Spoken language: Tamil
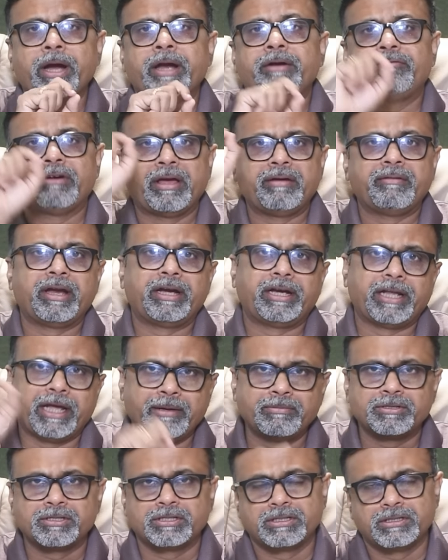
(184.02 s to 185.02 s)
பாயிண்ட் ஃபைவ் எயிட்
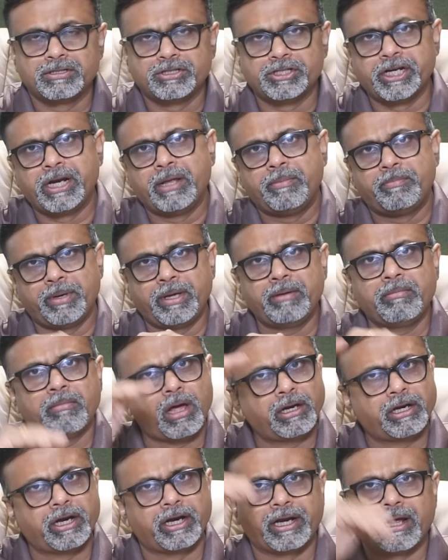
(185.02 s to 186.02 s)
டைம்ஸ் ஜிடிபி
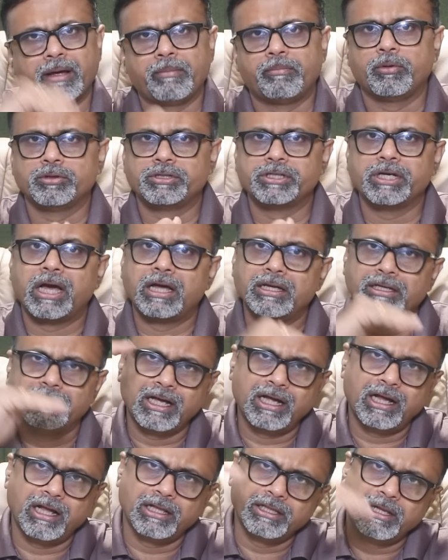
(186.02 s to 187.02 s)
மார்க்கெட் கேப் போச்சு
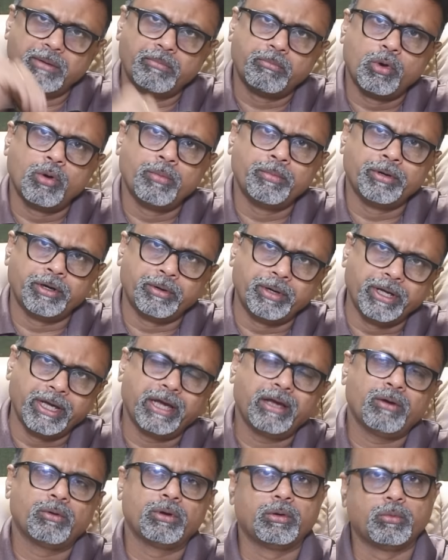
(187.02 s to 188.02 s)
அதுதான் அந்த
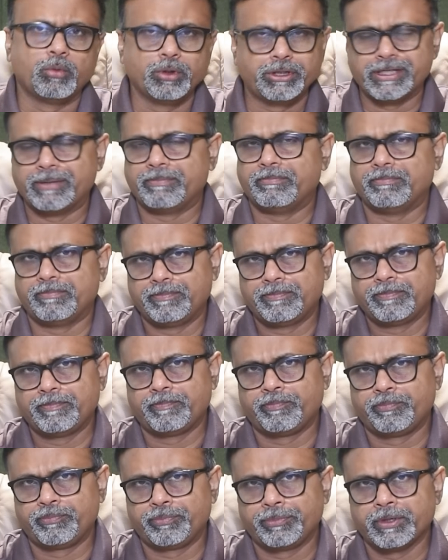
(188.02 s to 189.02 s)
பூமினுடைய ஒரு உச்சம்
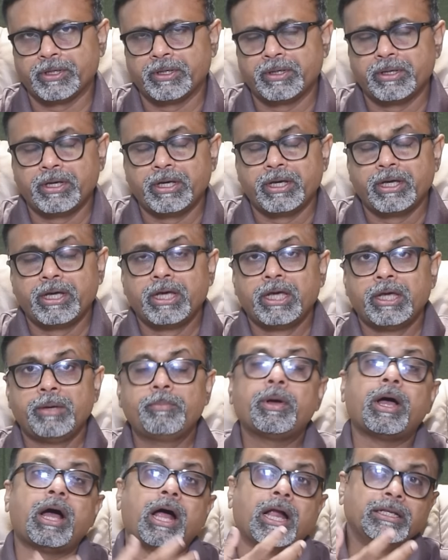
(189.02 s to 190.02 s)

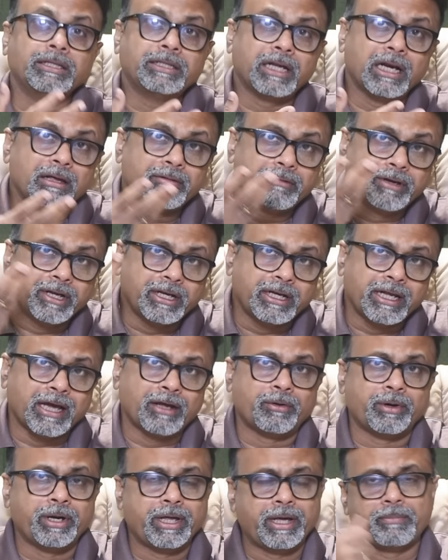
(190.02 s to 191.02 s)
இப்போ அந்தளவு
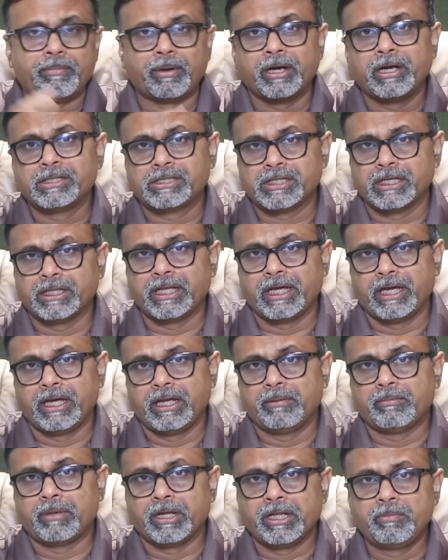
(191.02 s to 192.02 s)
இந்தியானுடைய
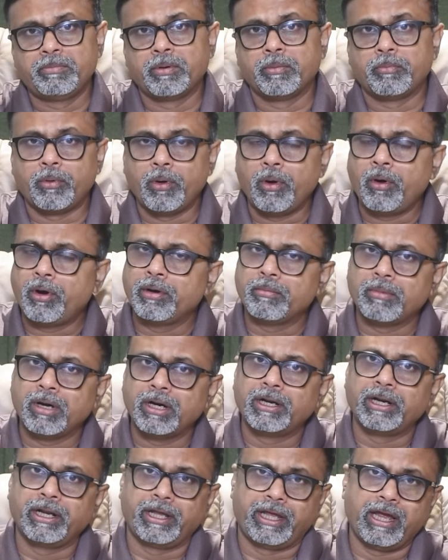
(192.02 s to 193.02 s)
பங்குச்சந்தையின் மதிப்பு
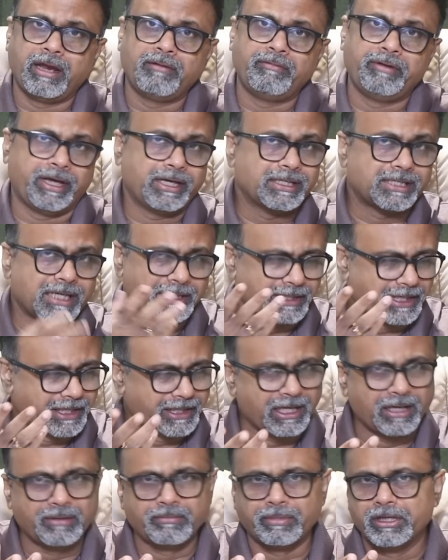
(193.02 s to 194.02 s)
போகணுமான்ற கேள்வியை சந்தை
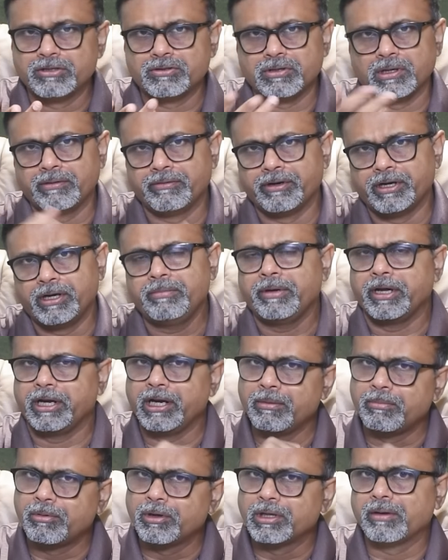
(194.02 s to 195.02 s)
தான் பதில் சொல்ல வேண்டும்
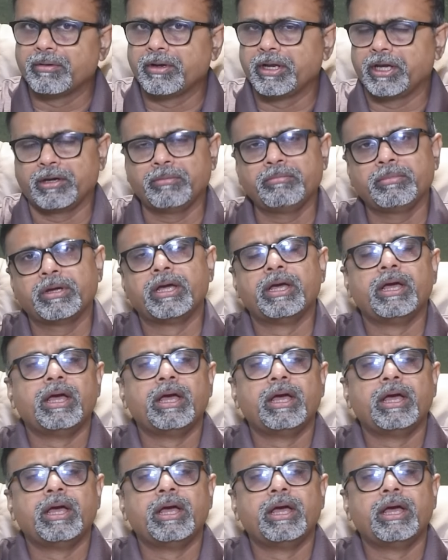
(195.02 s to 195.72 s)
என்னை பொறுத்த வரைக்கும்